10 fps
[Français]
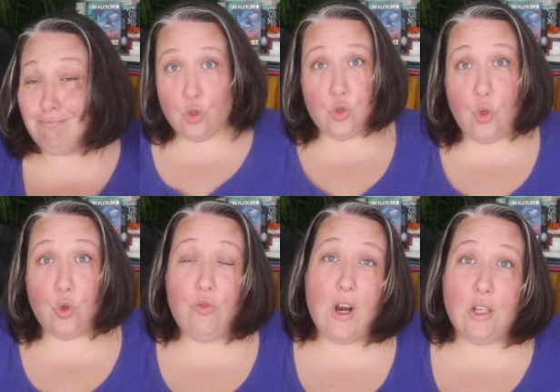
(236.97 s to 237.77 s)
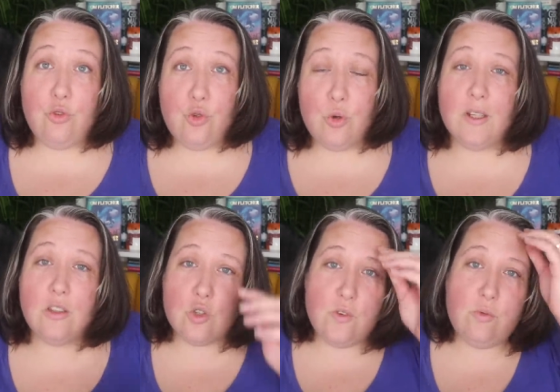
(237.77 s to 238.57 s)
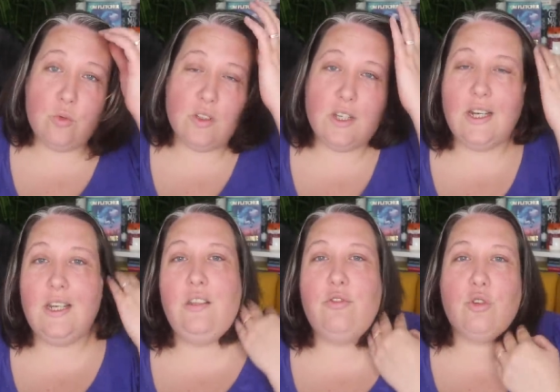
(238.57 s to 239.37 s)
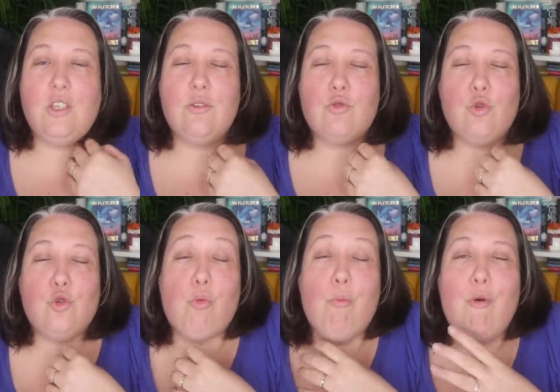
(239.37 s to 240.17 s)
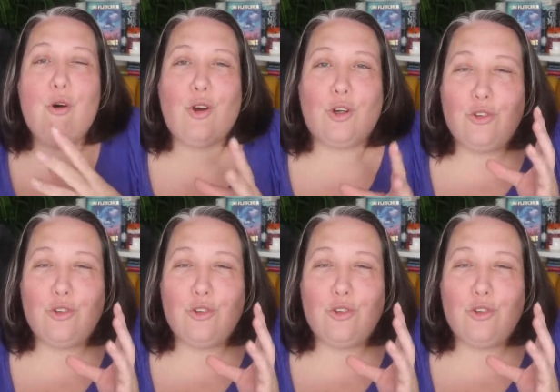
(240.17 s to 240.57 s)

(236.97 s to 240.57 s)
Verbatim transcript: Donc voilà, du coup maintenant je vais vous montrer les livres que je meurs